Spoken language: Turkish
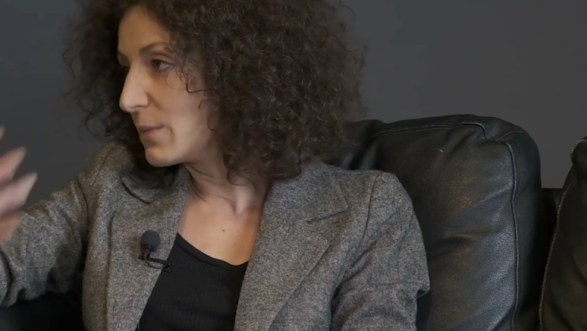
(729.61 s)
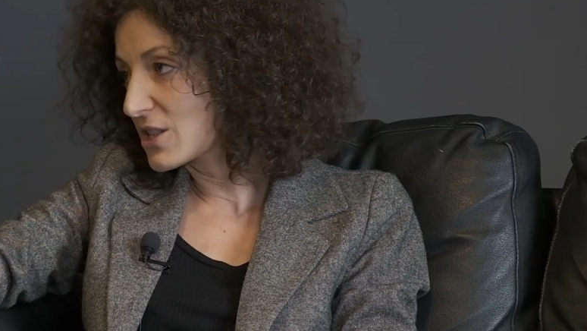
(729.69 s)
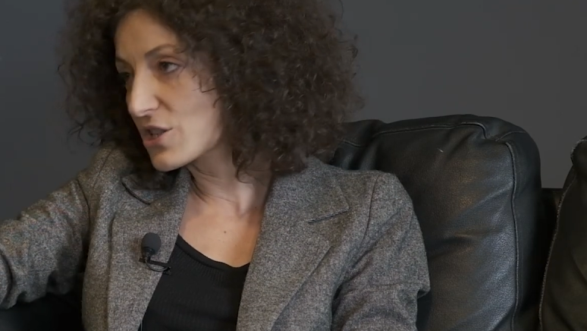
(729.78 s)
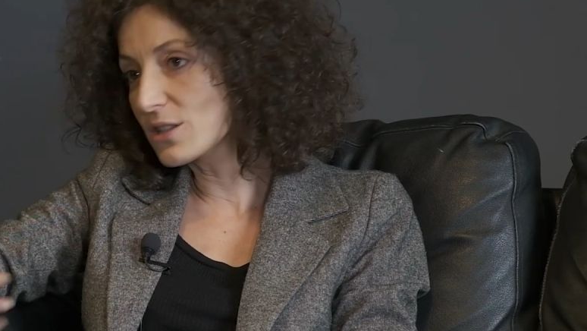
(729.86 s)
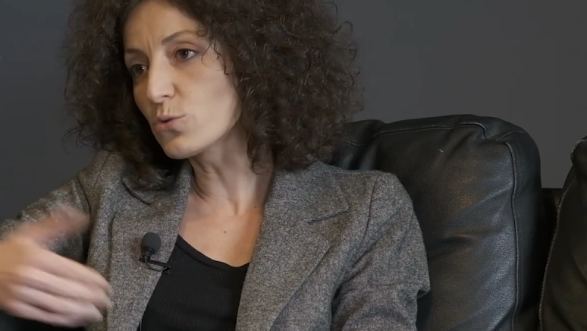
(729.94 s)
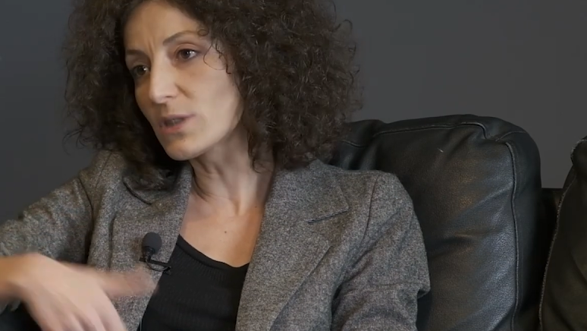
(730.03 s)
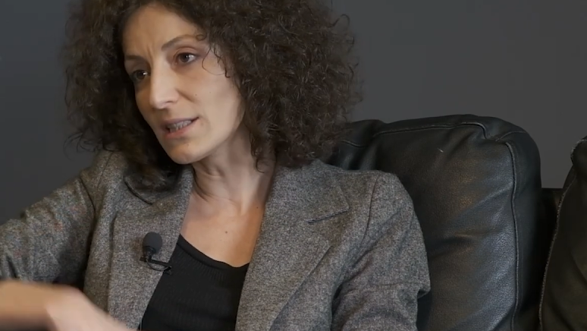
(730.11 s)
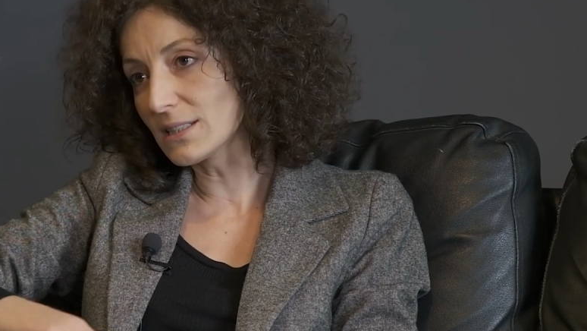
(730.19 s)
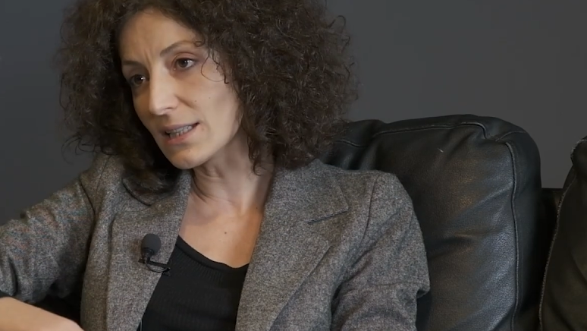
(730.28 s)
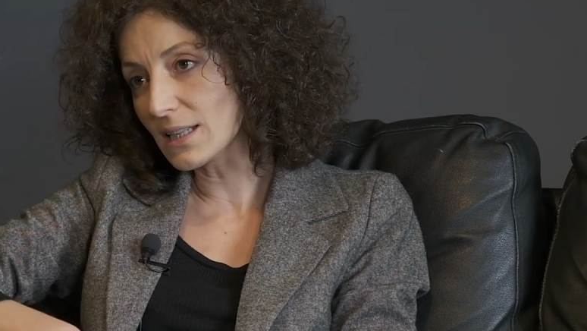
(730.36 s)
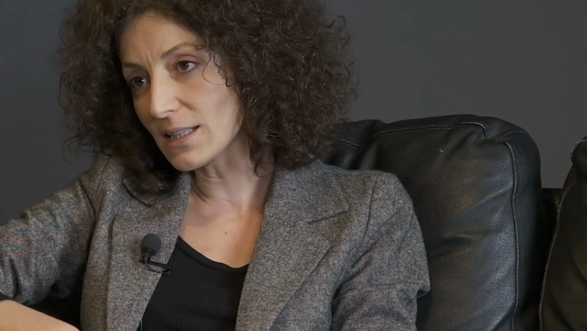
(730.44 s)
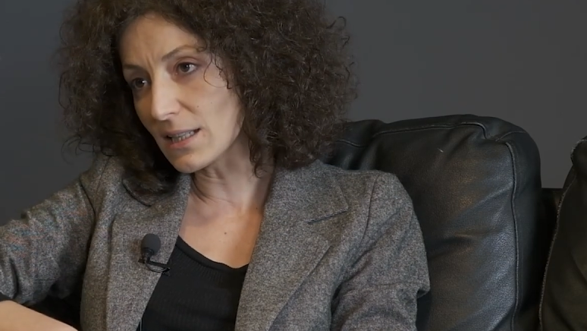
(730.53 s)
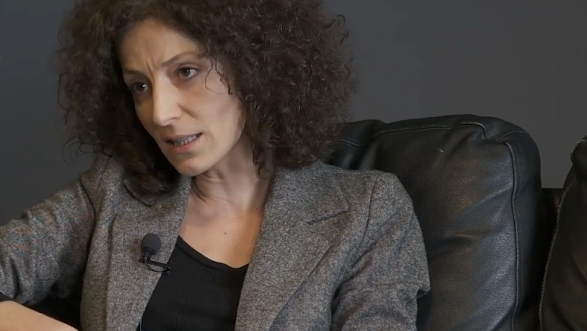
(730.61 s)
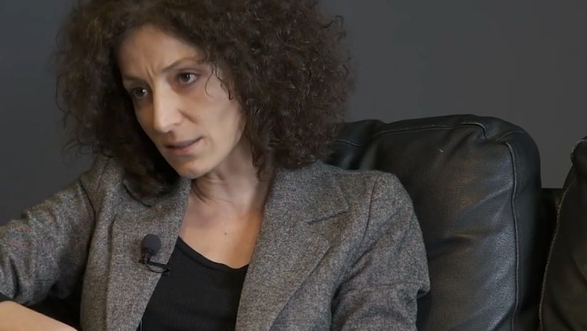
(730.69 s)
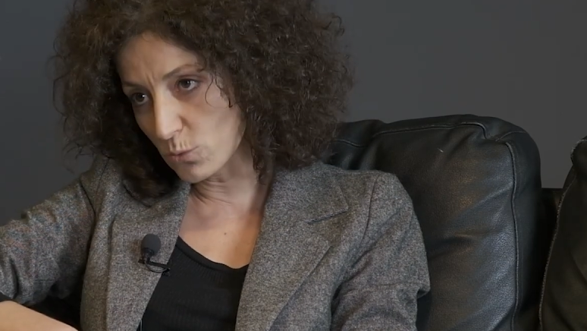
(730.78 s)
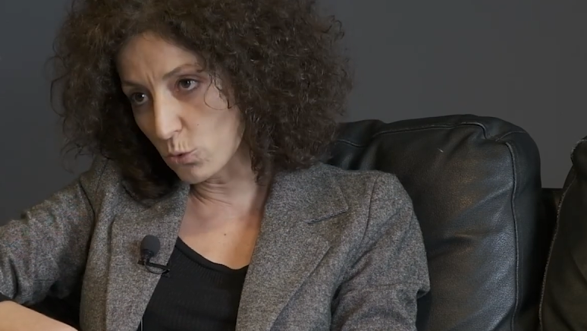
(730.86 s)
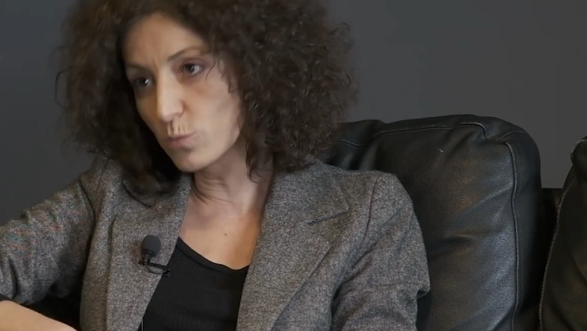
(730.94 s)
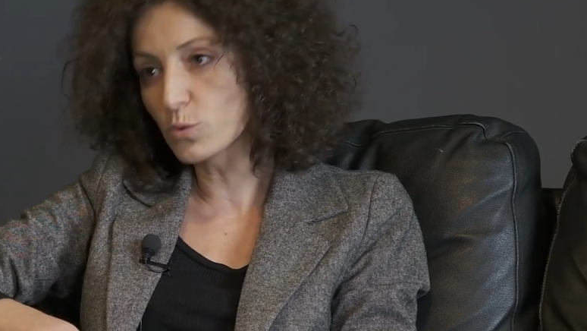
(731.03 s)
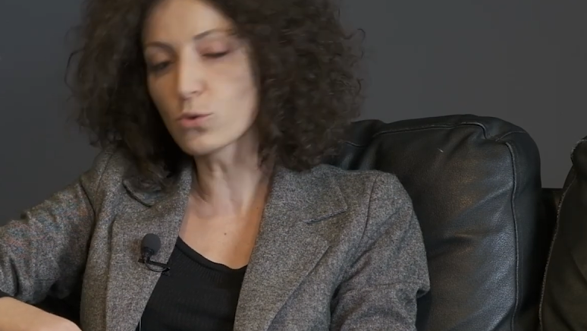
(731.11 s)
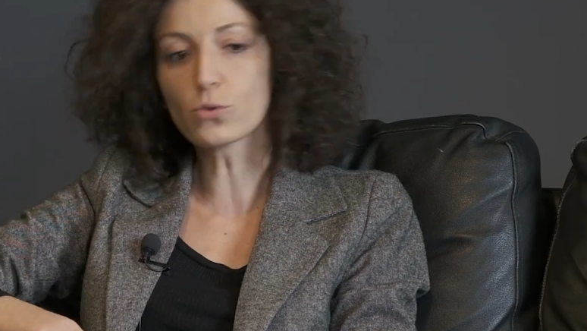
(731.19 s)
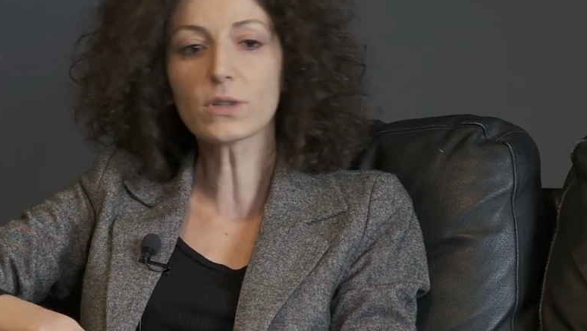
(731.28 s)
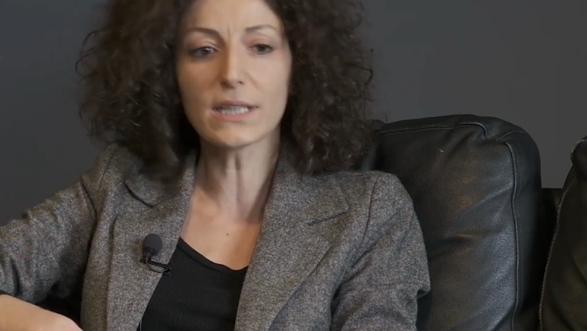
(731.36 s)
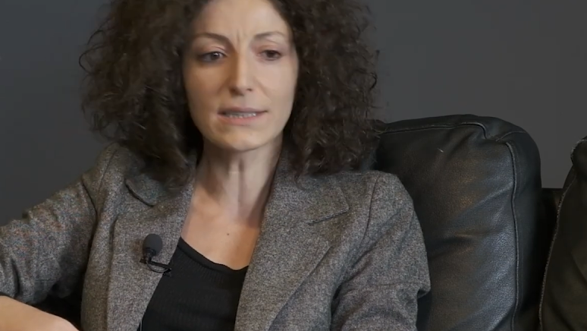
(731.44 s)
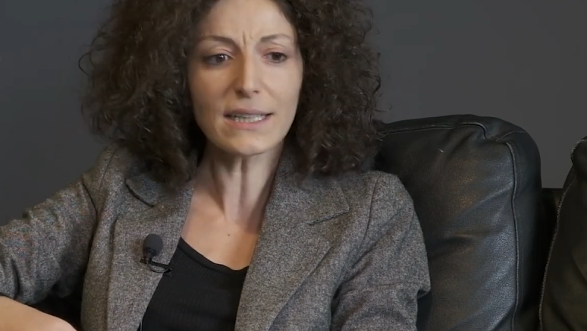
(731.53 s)
emekçilerin üzerinde yarattığı
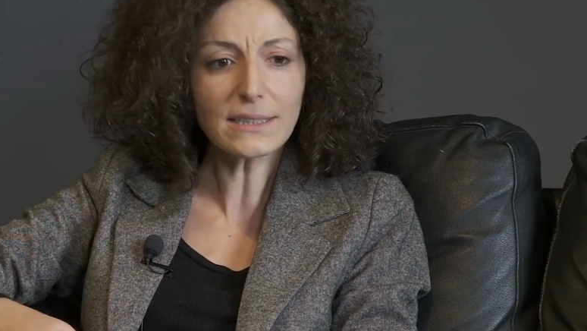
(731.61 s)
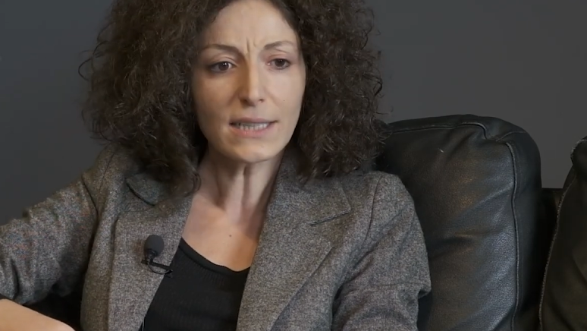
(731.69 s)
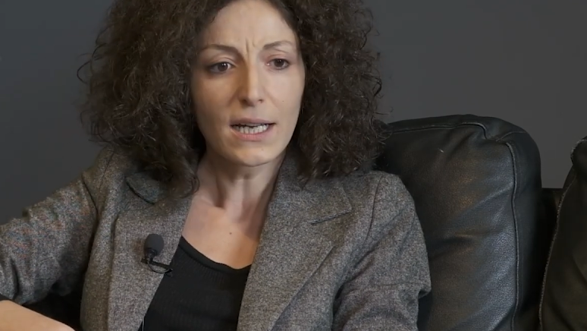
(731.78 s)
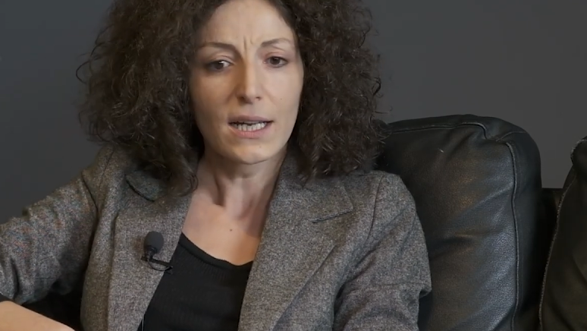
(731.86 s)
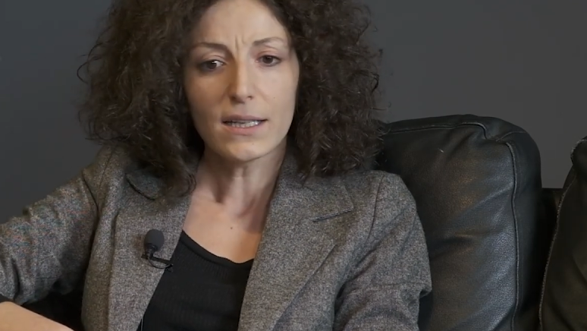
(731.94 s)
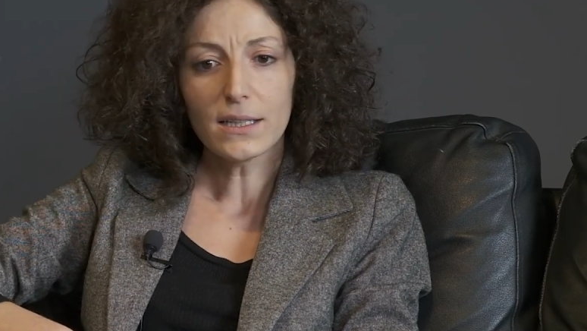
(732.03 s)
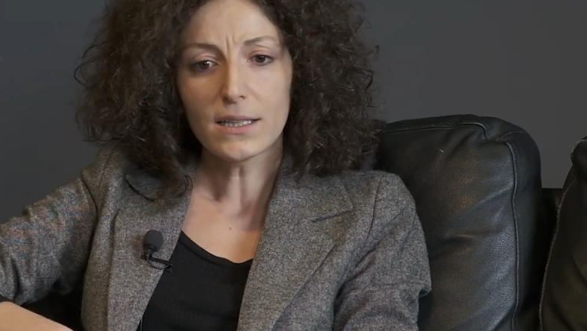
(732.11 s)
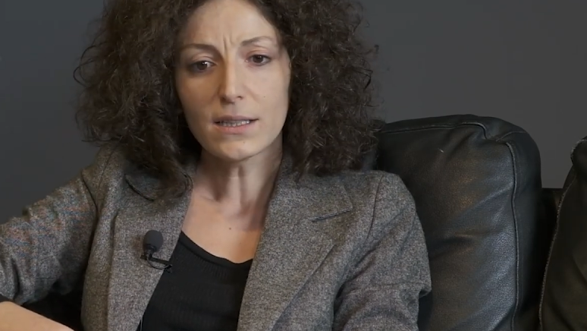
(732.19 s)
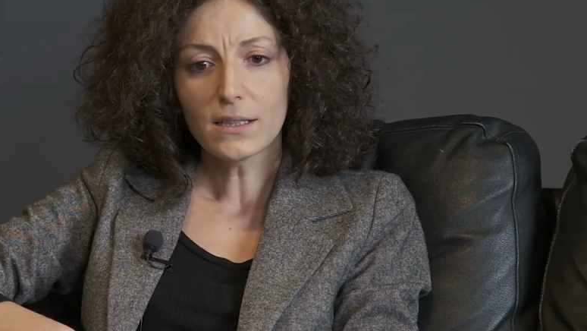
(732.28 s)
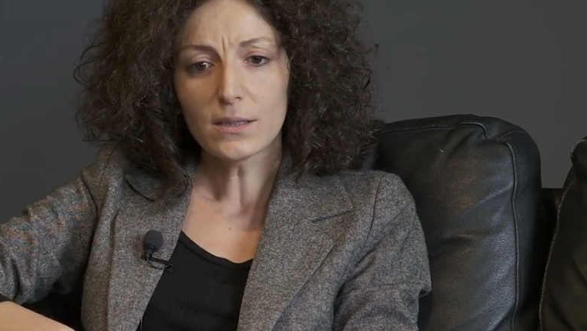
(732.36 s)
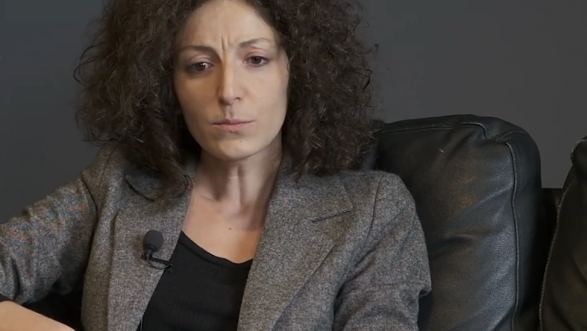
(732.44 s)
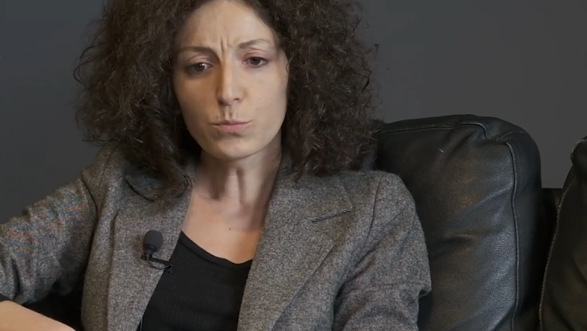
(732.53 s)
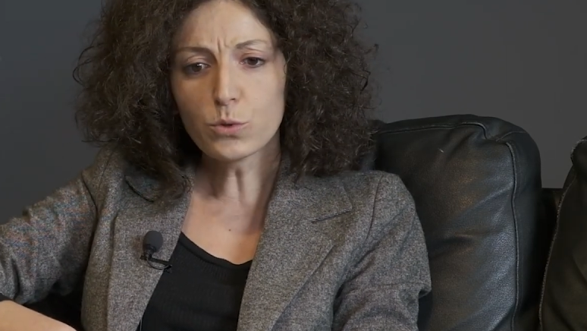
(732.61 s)
olumsuzluk kadar e,